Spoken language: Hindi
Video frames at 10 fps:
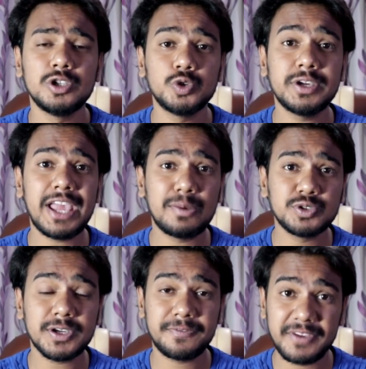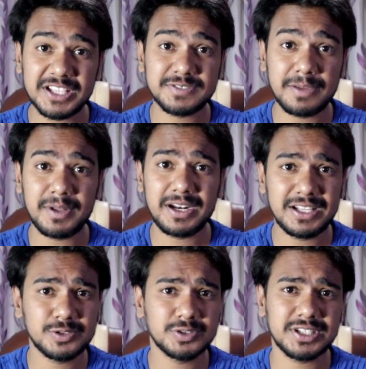जो कि एमसी के फेज फाइव में
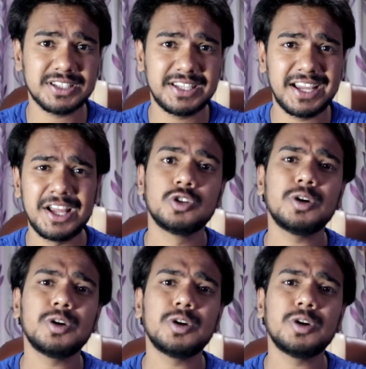रिलीज हो सकती है